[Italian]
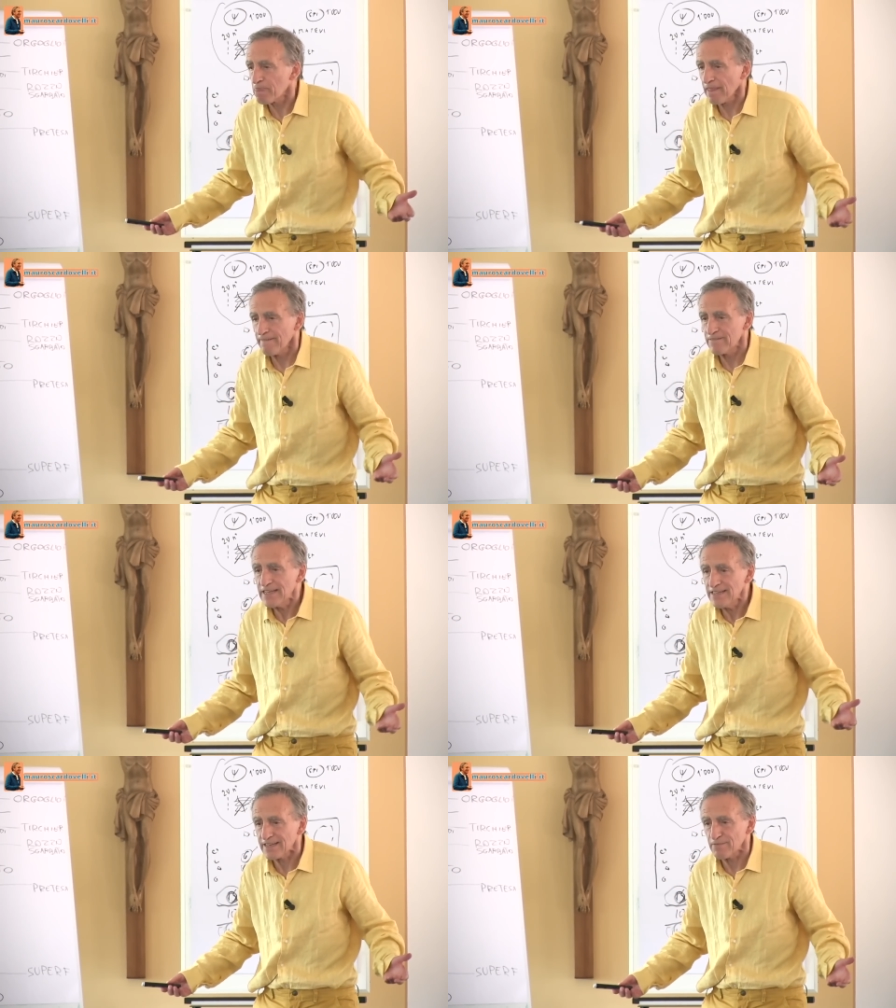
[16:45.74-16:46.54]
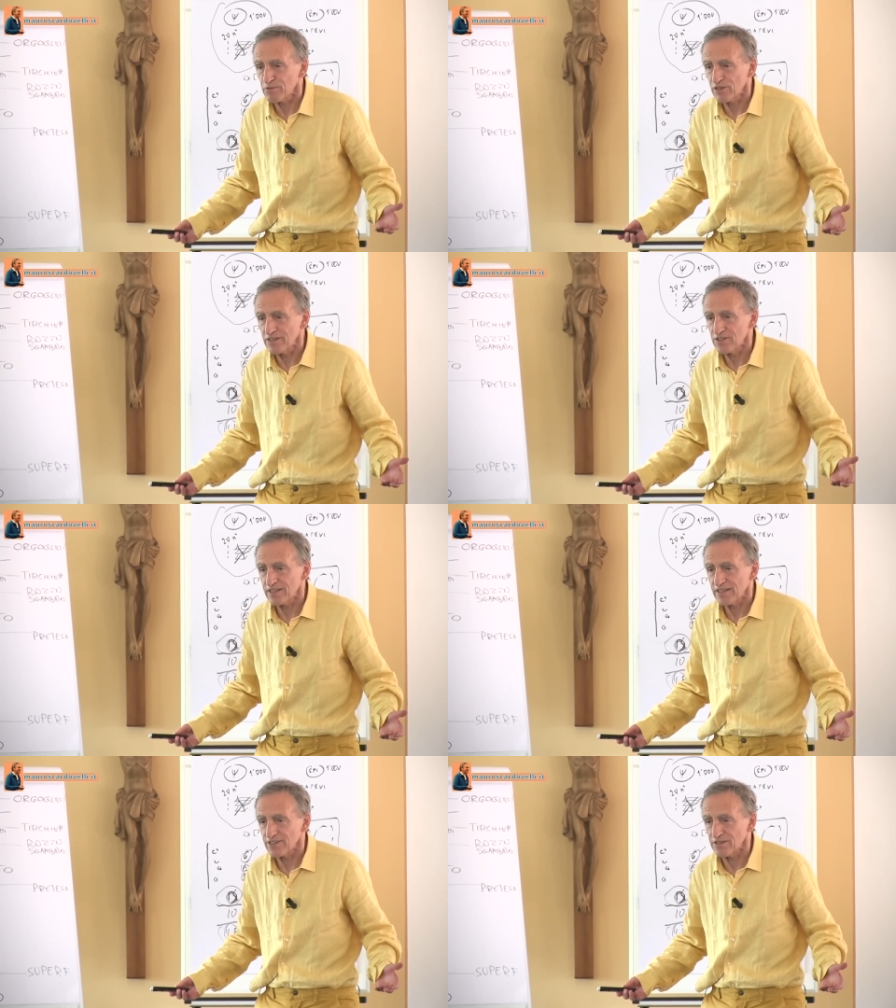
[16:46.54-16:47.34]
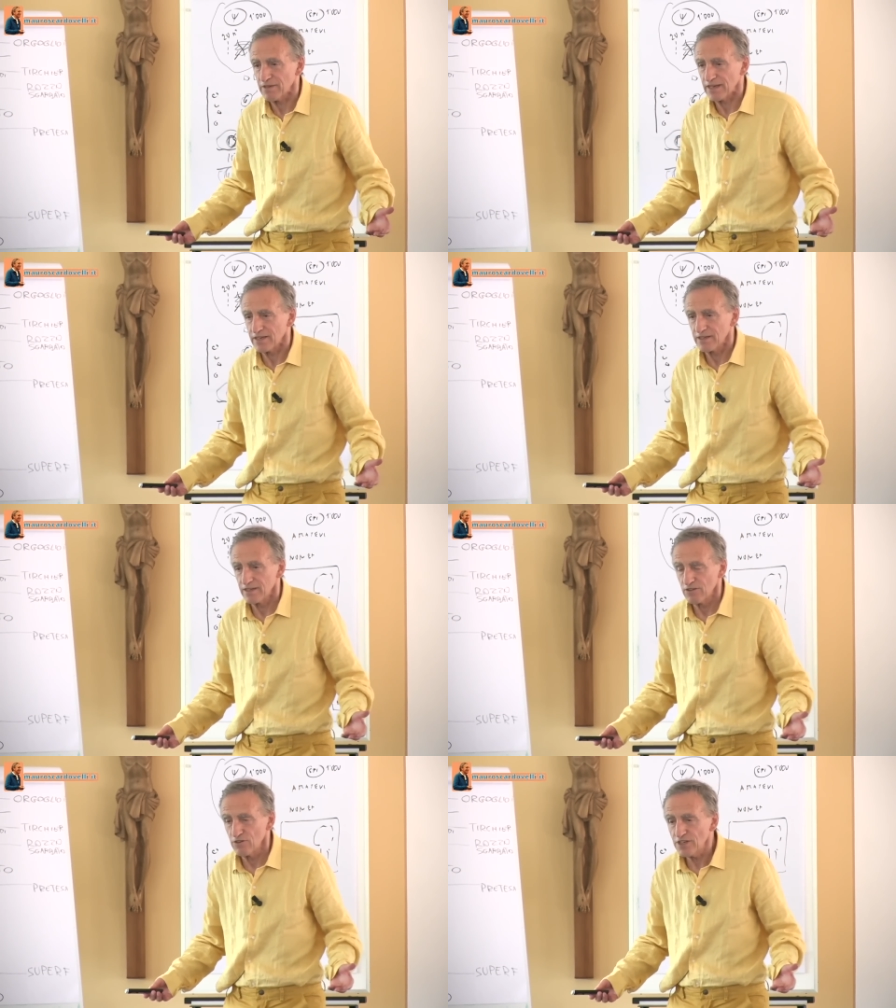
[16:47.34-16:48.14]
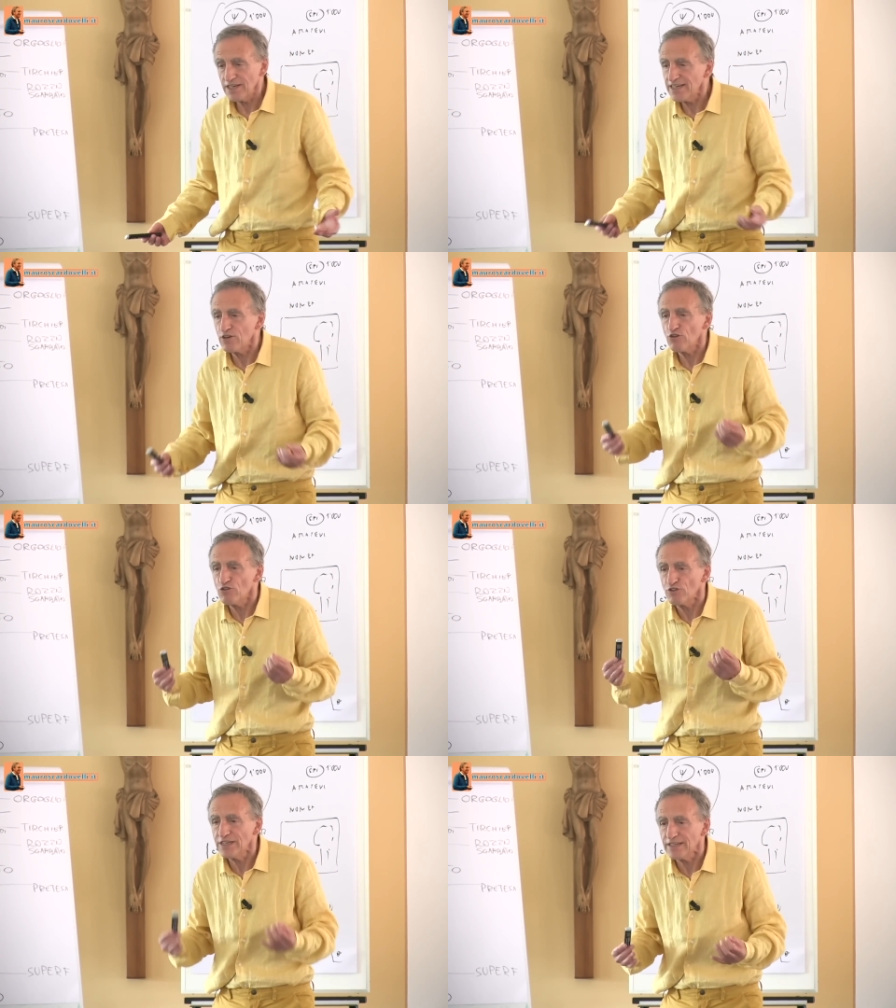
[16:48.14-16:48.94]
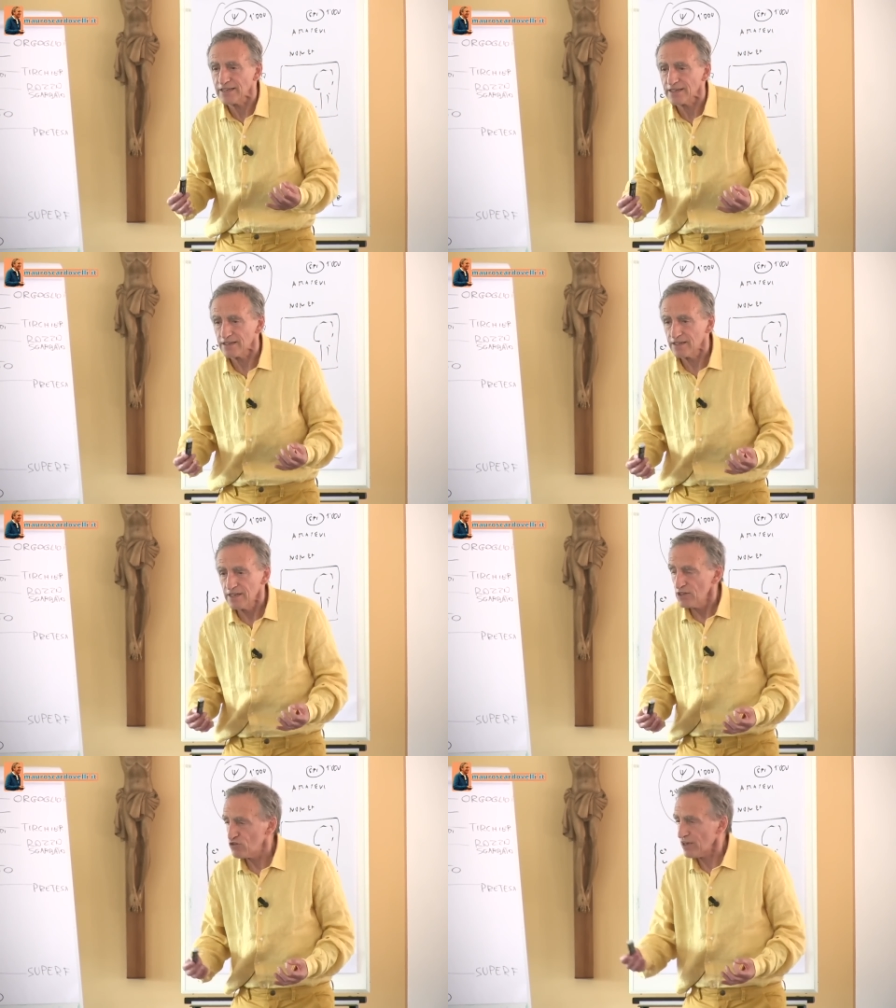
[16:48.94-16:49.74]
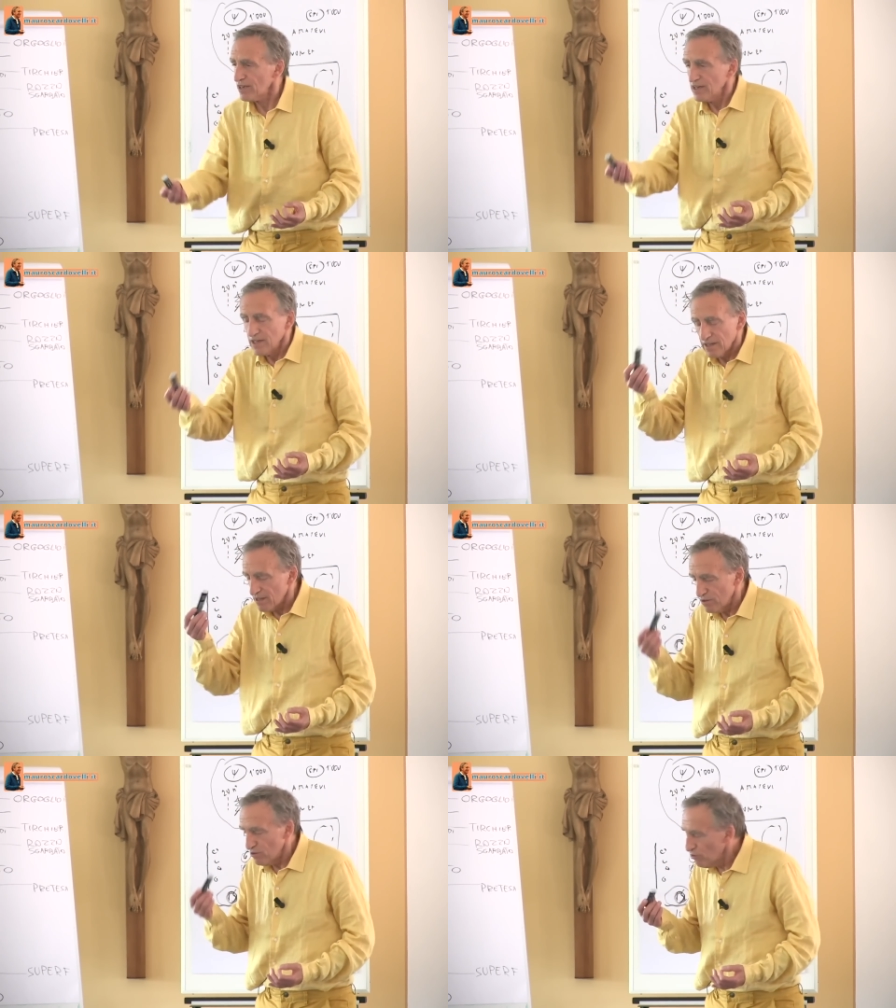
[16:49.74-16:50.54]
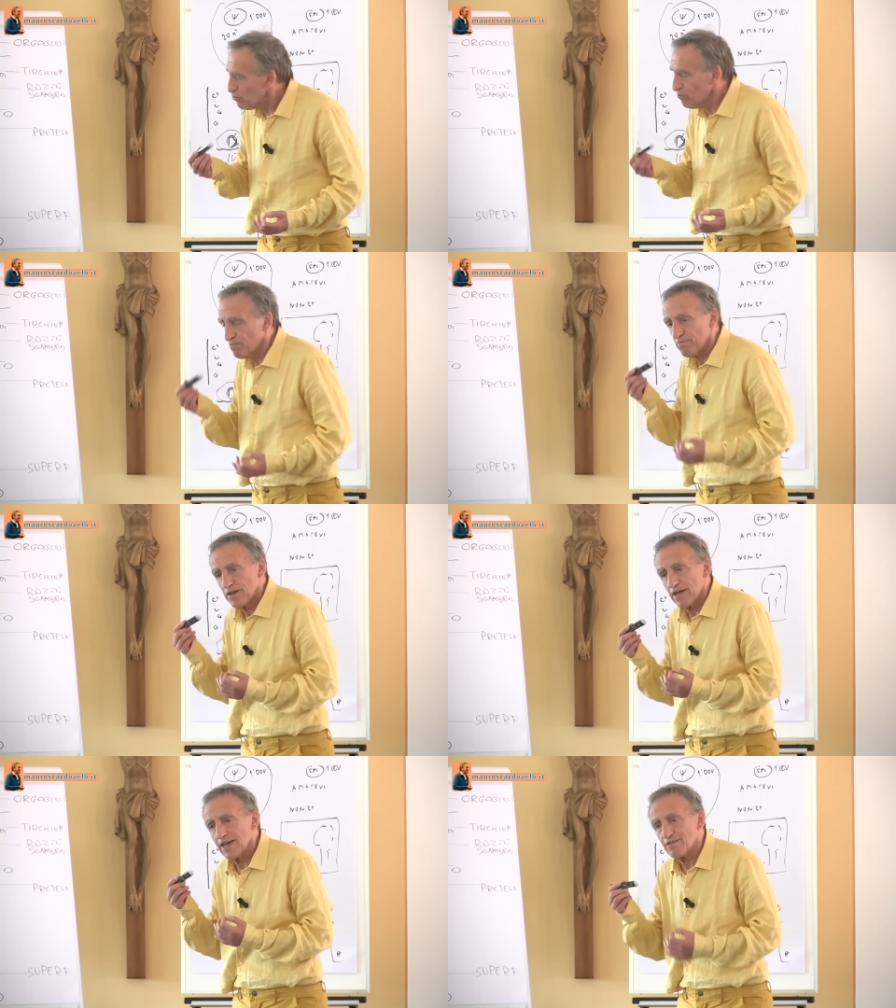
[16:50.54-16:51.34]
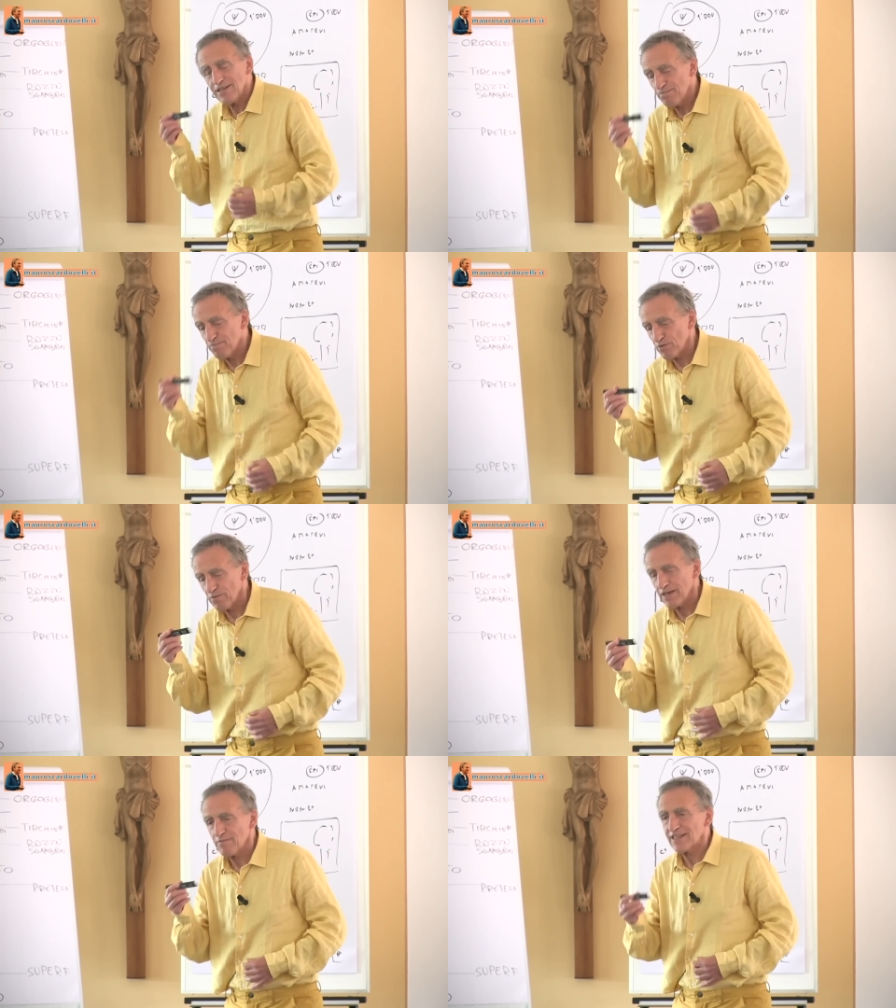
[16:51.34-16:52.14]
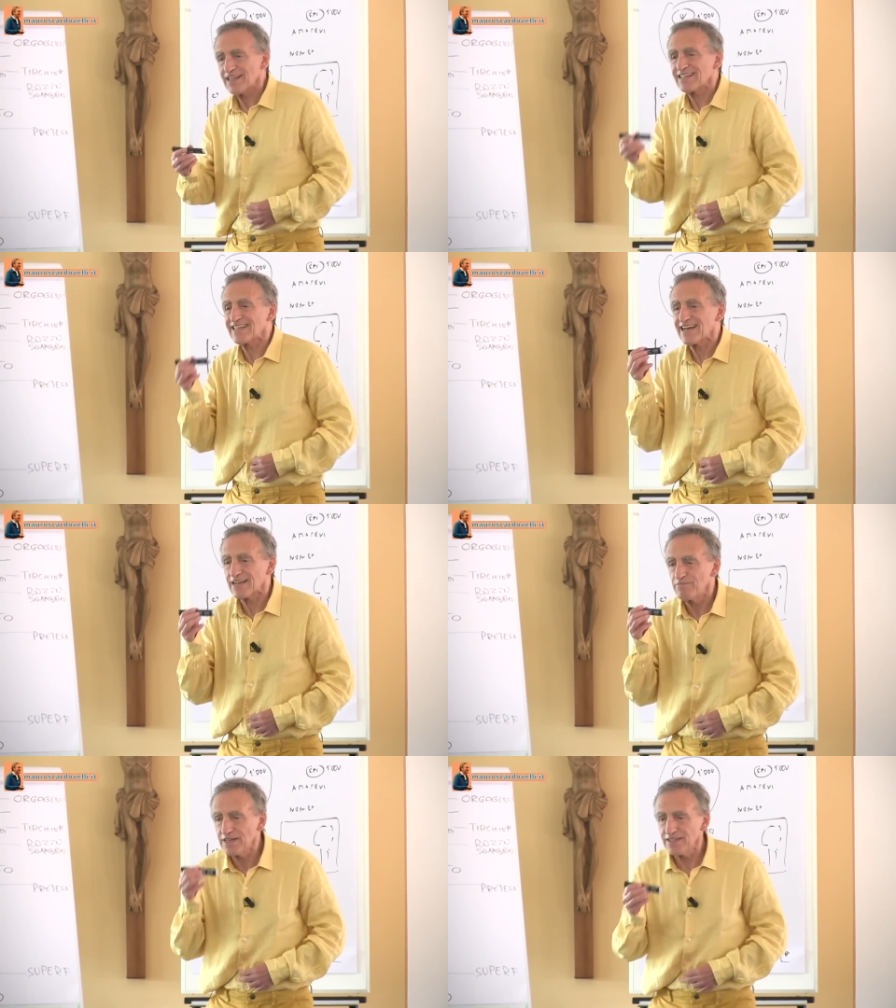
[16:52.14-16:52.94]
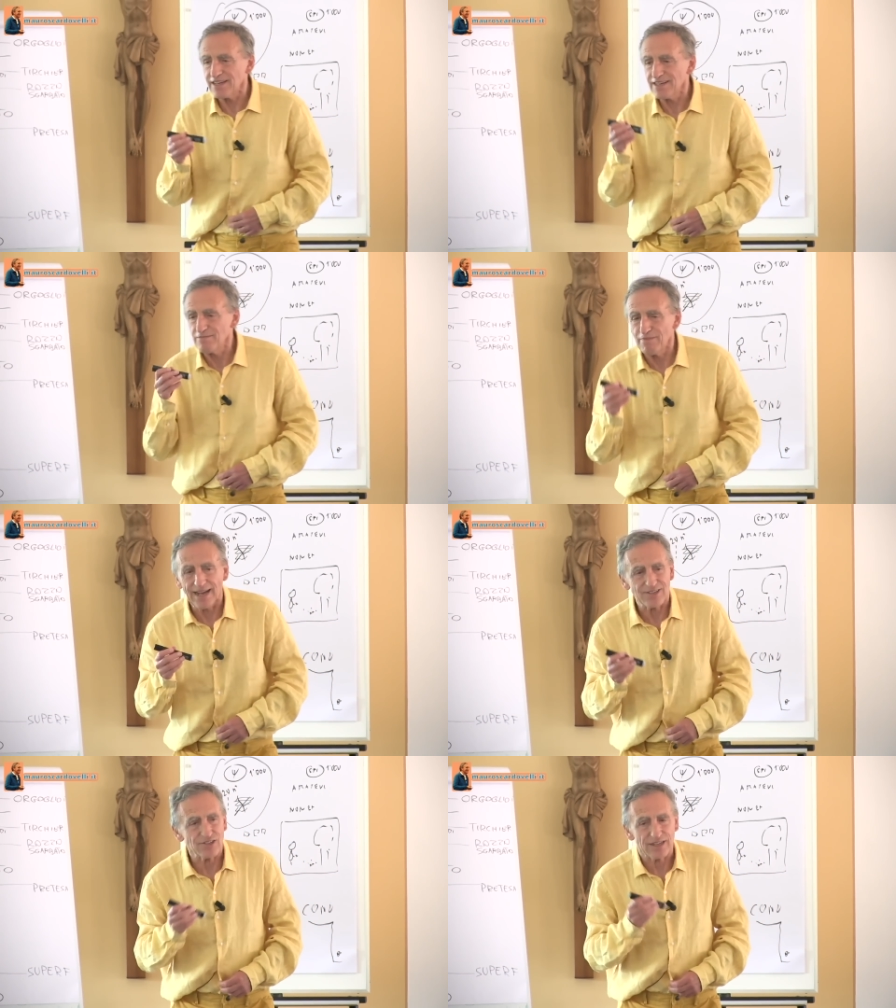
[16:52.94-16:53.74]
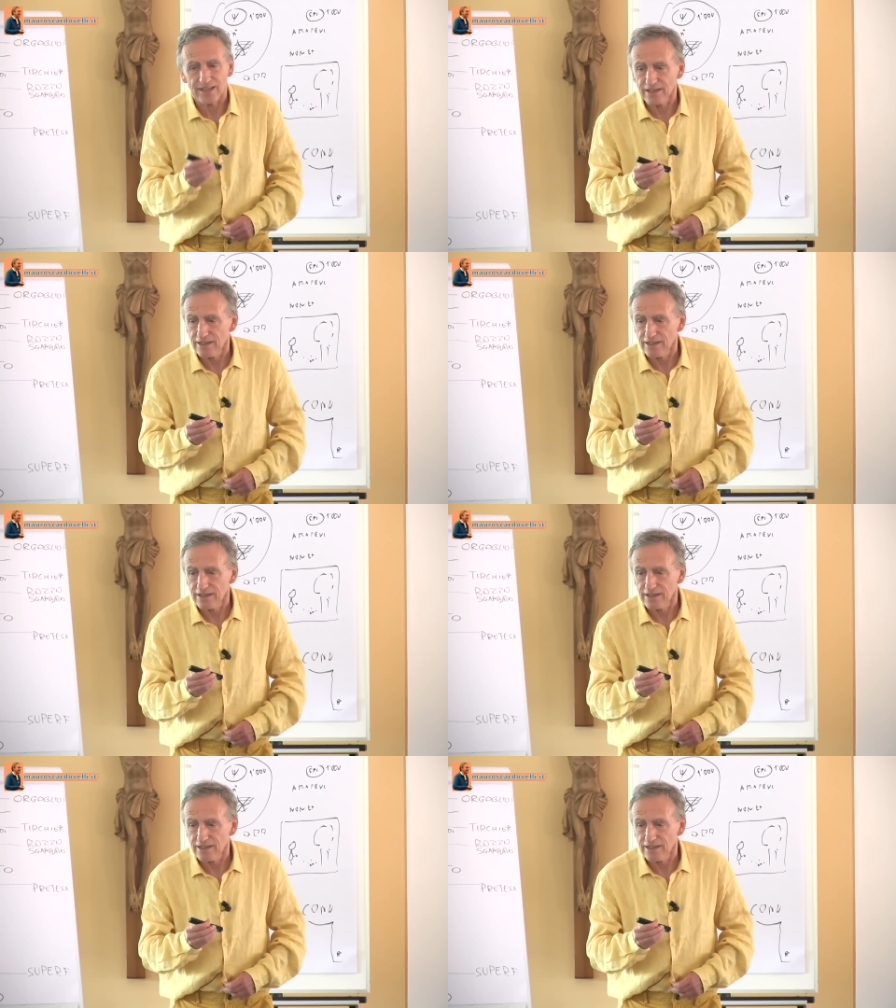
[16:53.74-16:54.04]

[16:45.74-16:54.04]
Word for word: Evidente che è più intelligente la scimmia. Noi siamo ricoglioniti. Cioè, noi non... è lì il problema dell'attaccamento all'immagine.